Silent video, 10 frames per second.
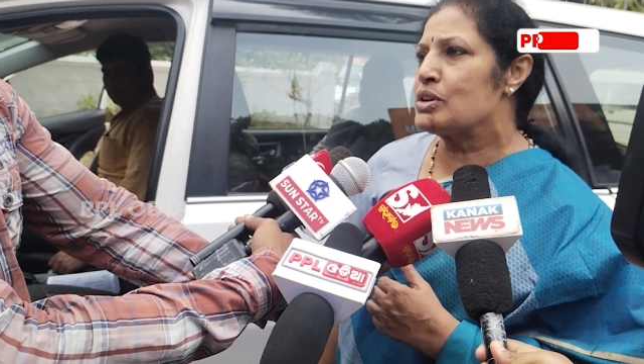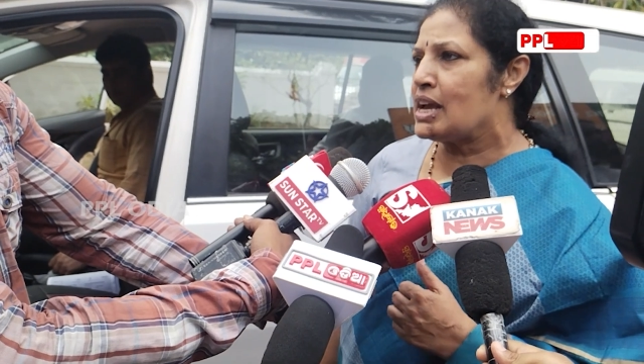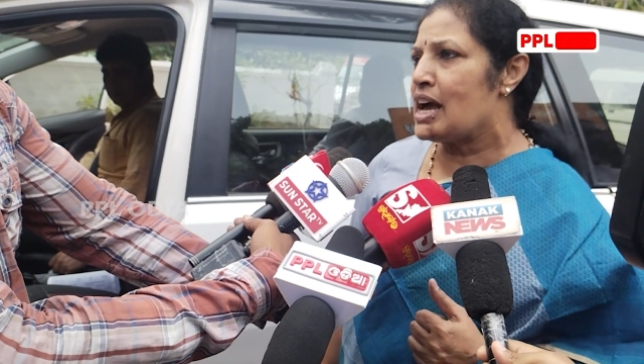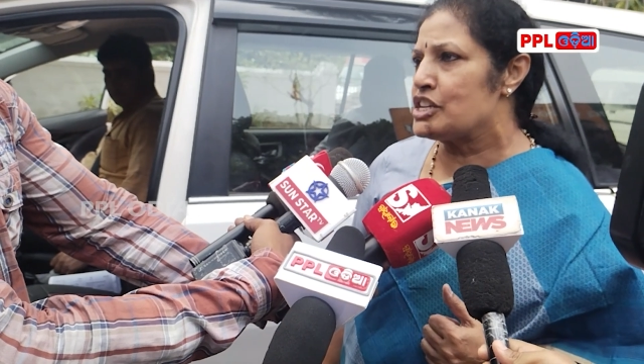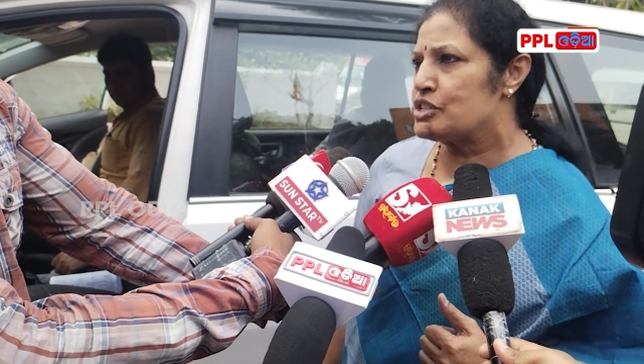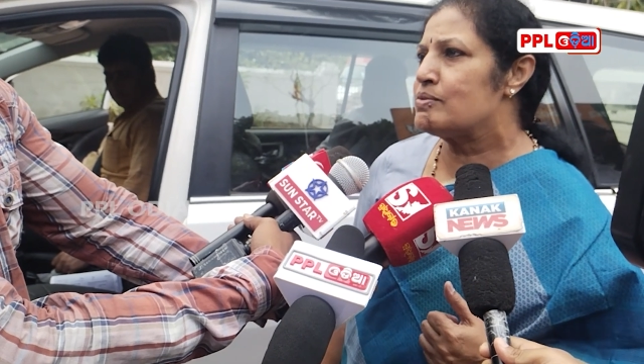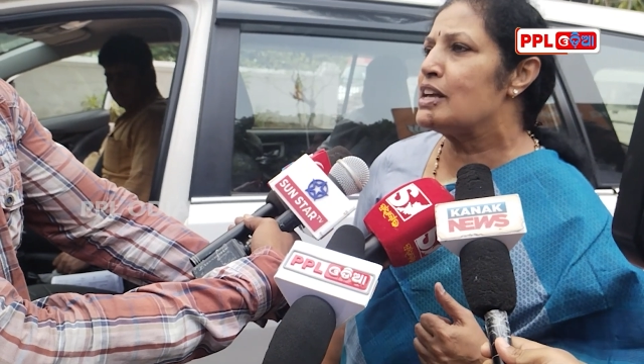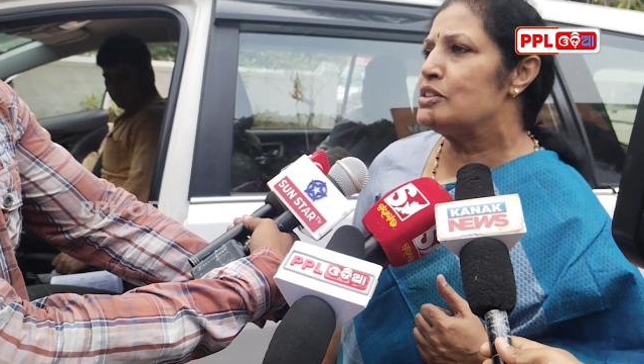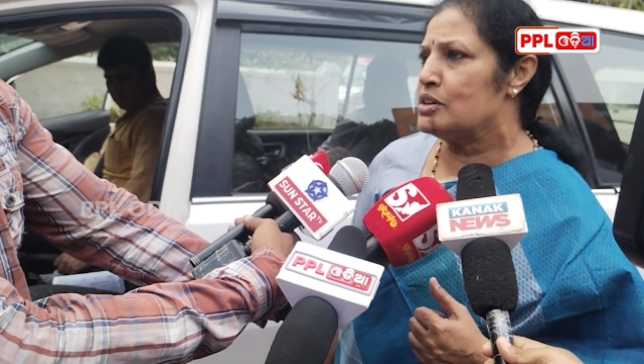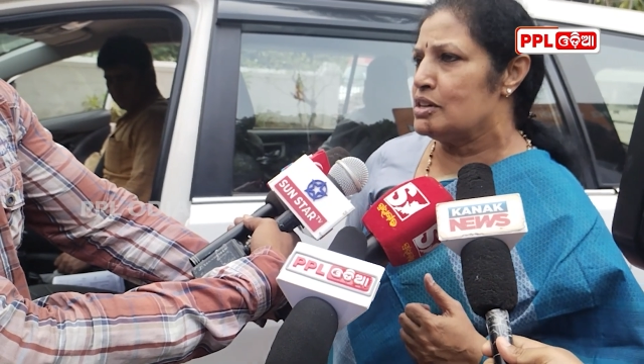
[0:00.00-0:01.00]
उनके
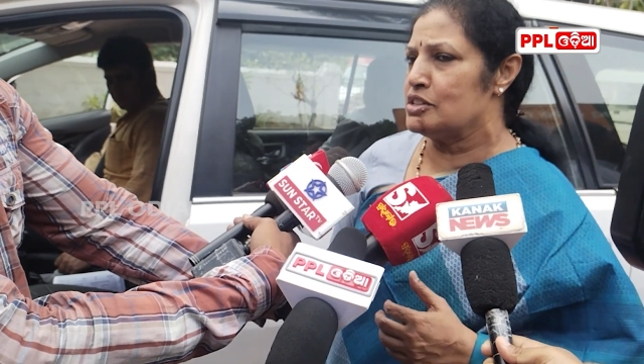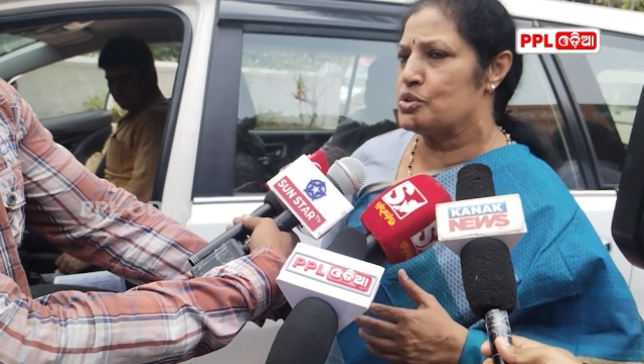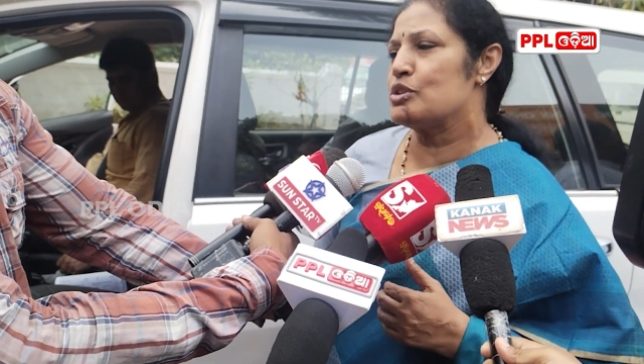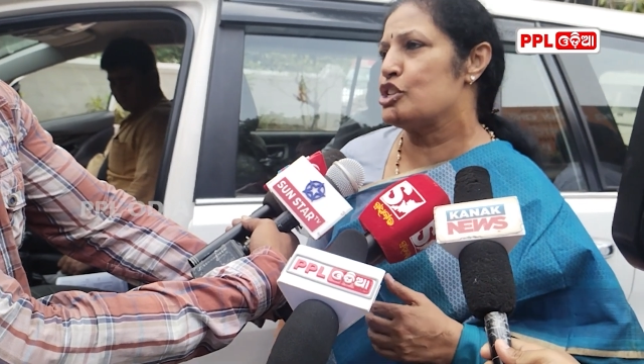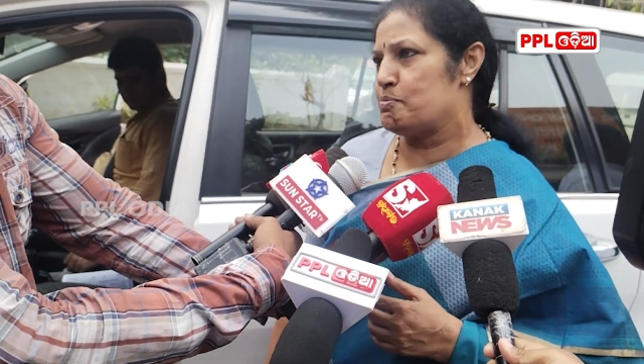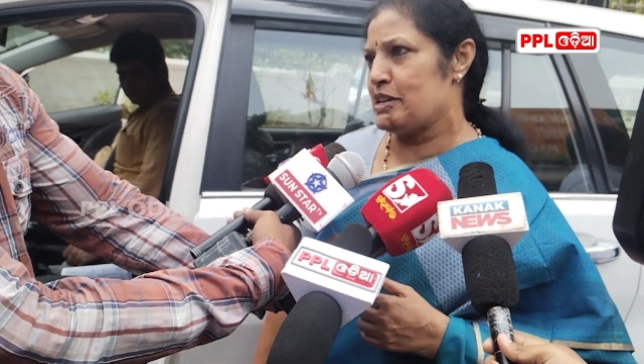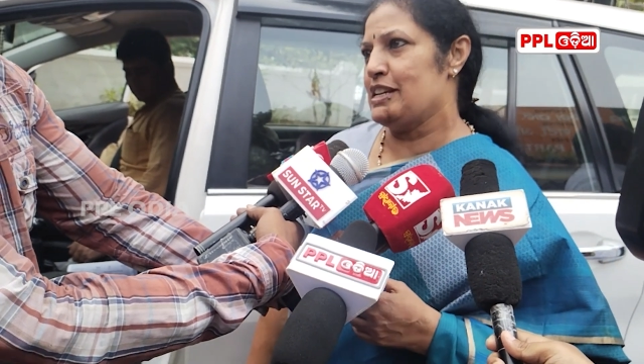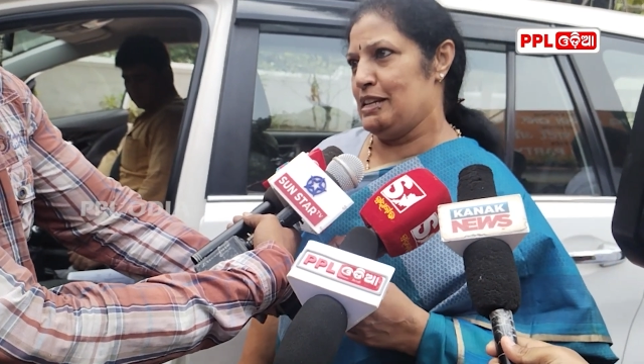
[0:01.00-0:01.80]
आशीर्वाद सूरज पर